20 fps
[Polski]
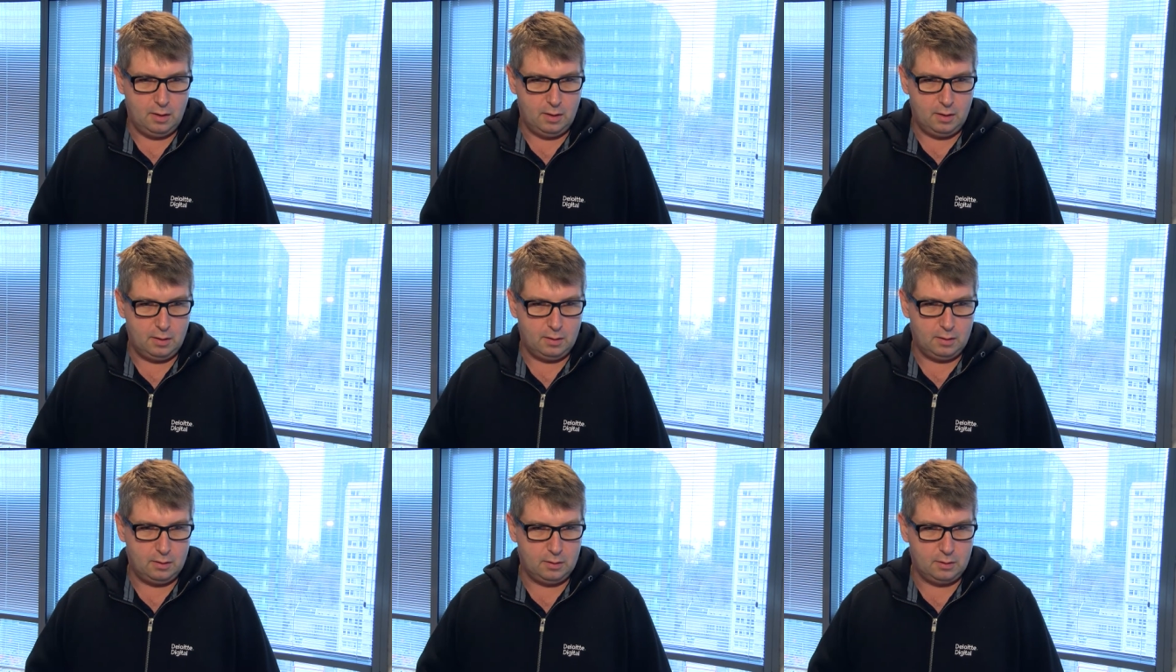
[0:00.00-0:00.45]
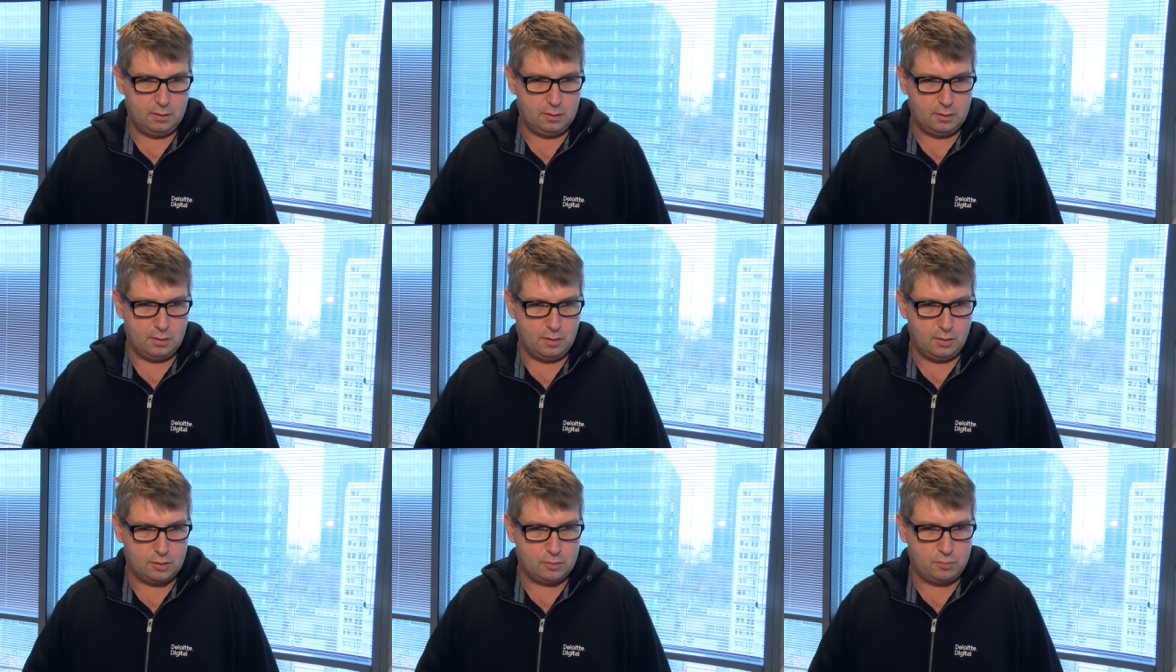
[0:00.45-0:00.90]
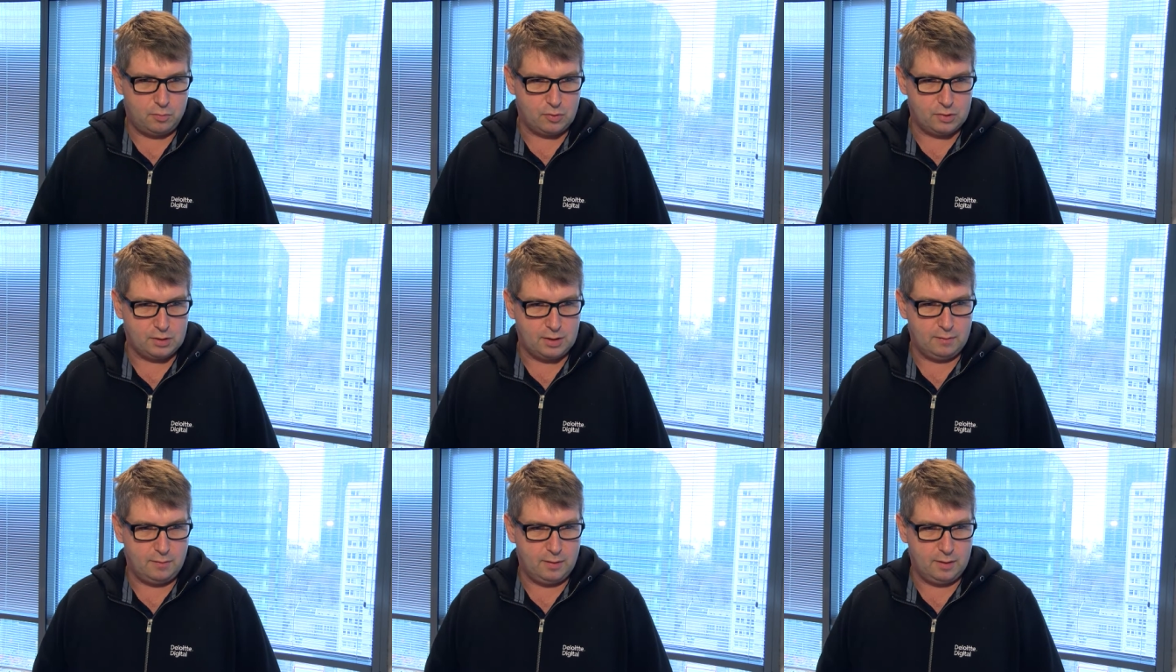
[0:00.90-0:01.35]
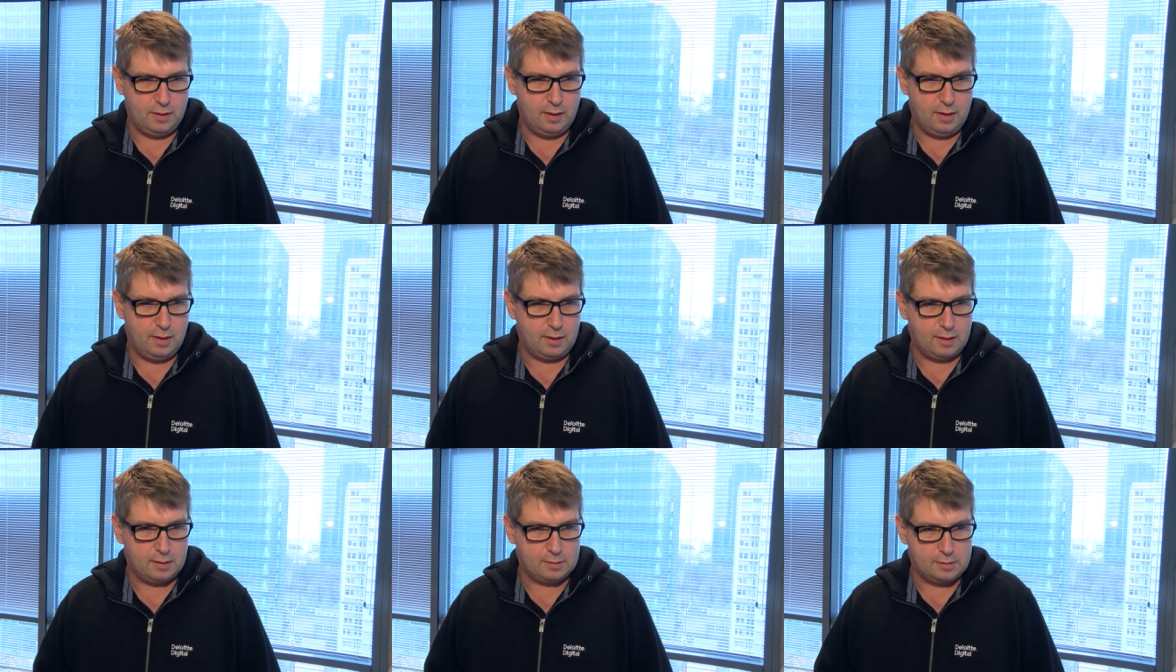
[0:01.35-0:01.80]
E, rozpoznawania,
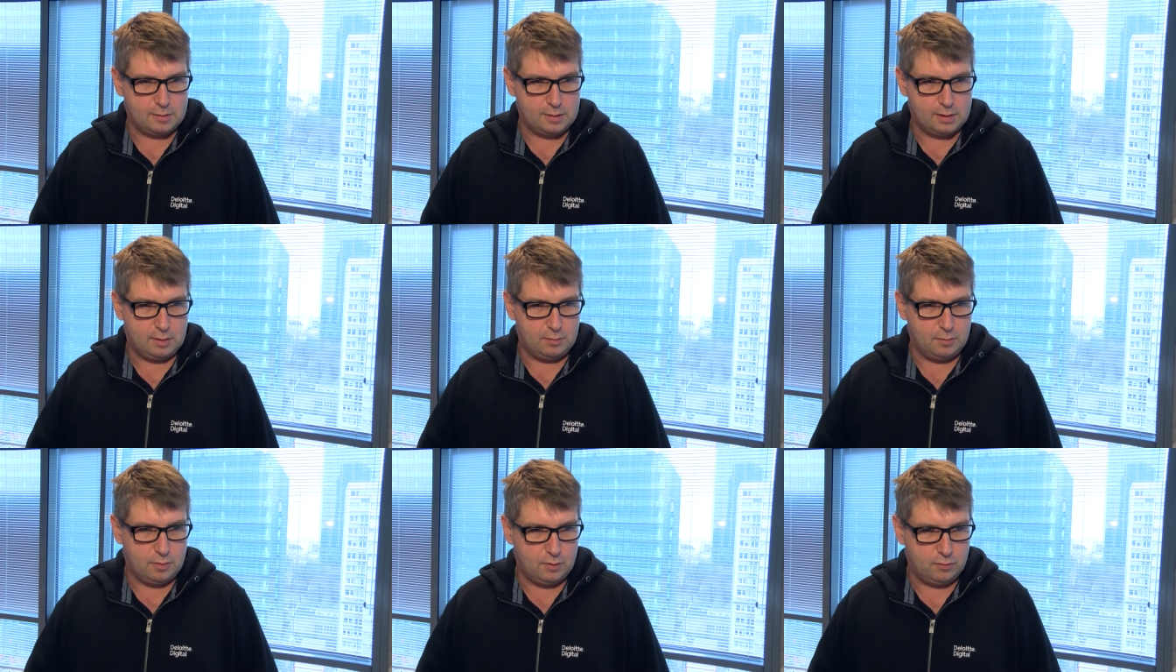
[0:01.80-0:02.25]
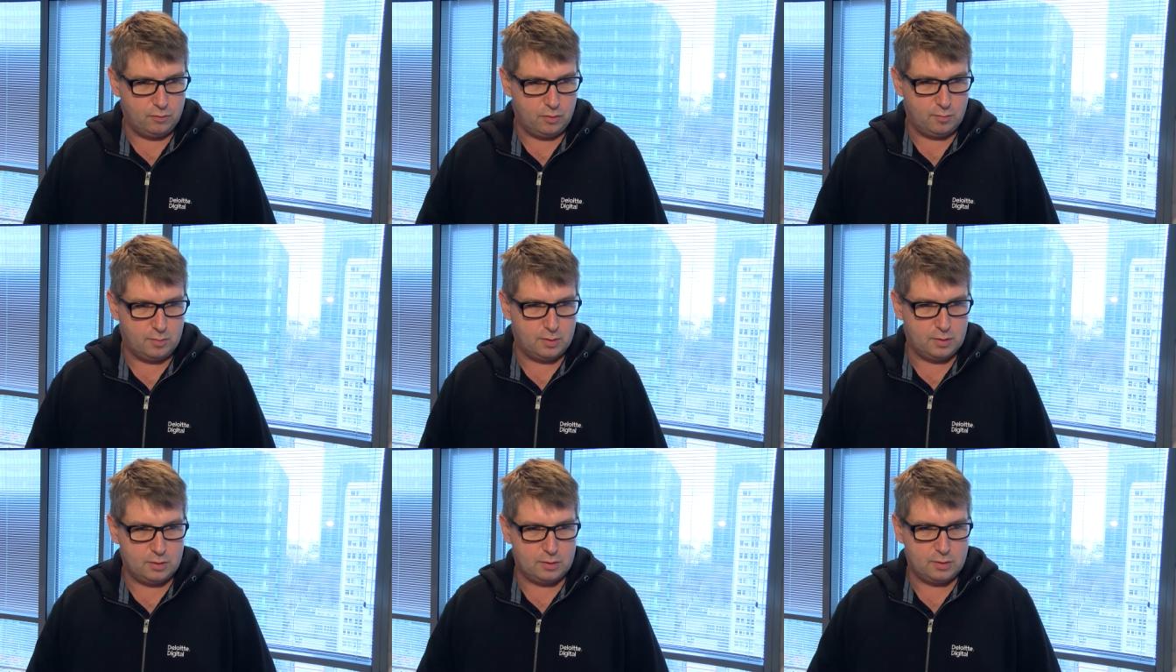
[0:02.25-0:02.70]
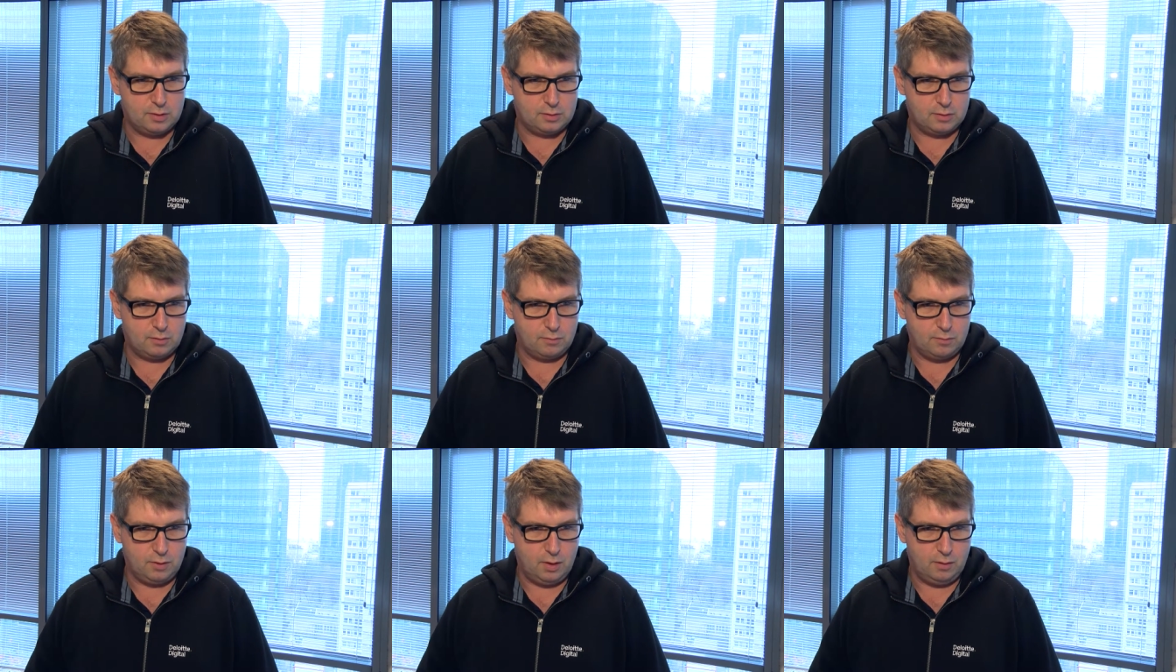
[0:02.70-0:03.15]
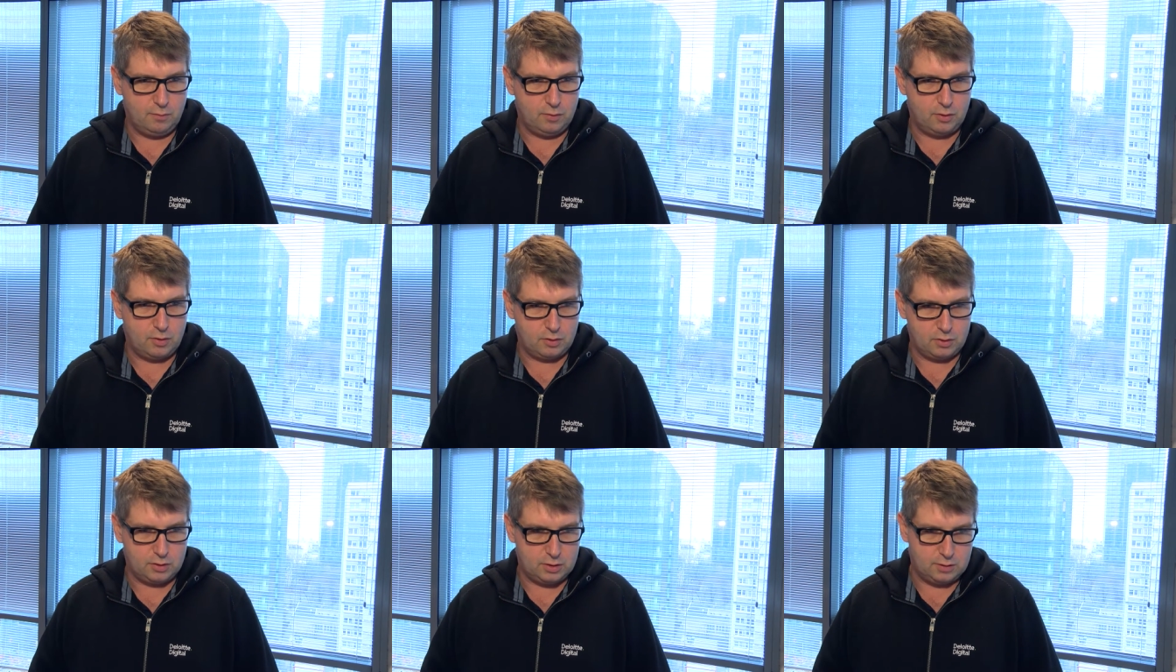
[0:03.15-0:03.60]
jakie systemy informatyczne są w niej
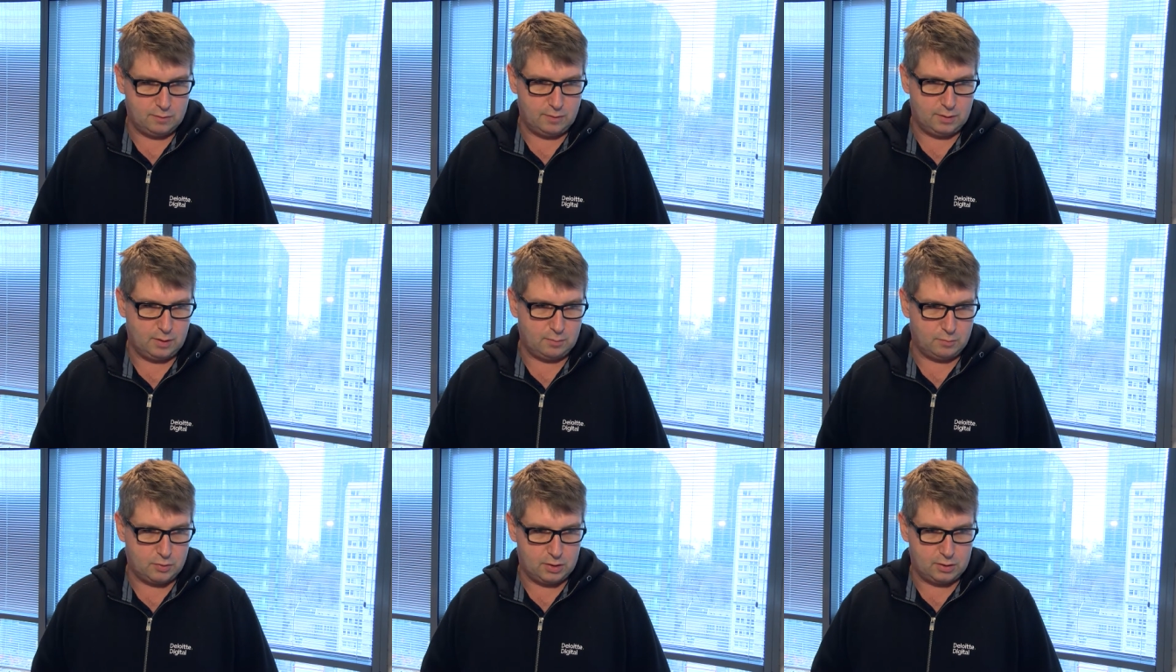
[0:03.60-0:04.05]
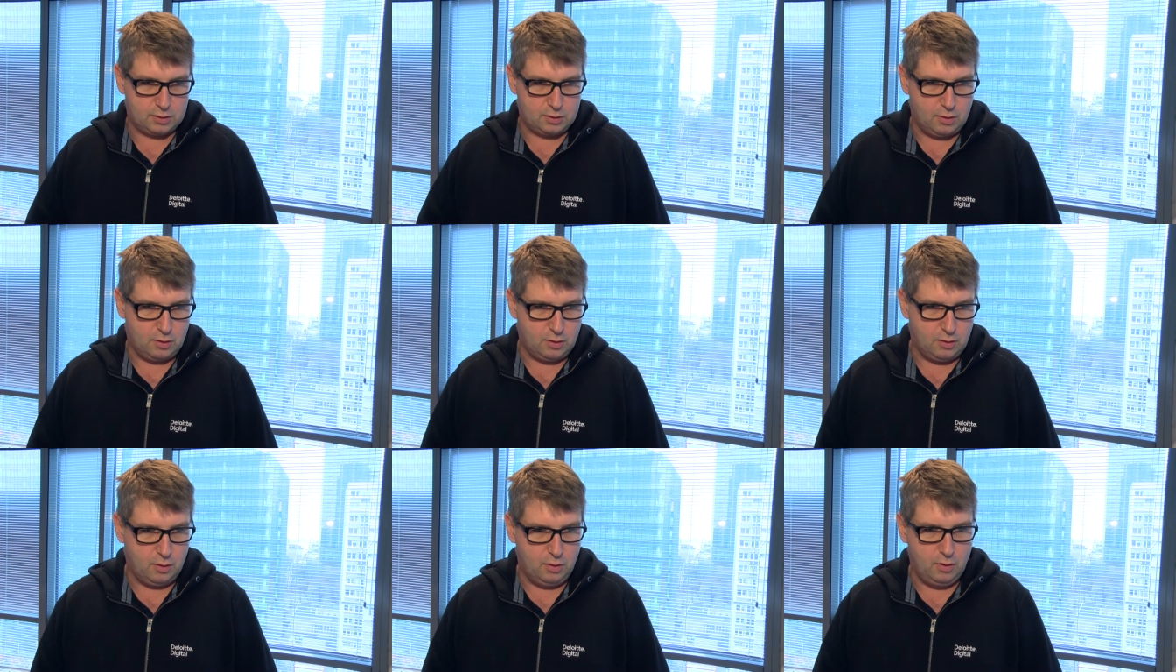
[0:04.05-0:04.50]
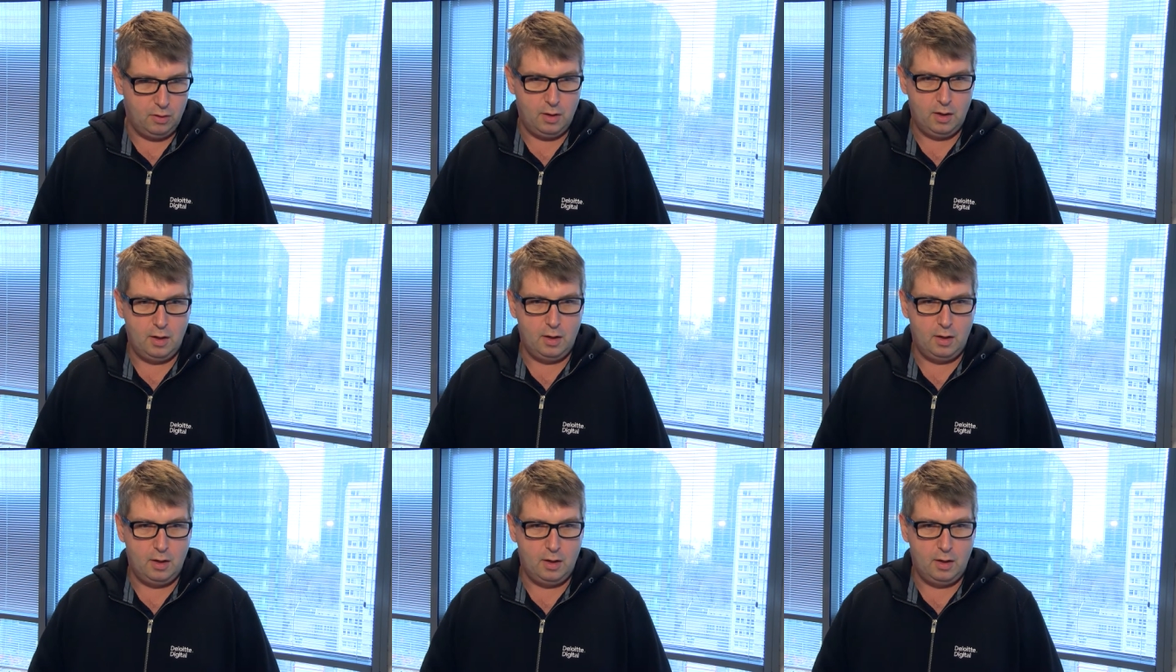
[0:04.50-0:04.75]
wykorzystywane przez kogo,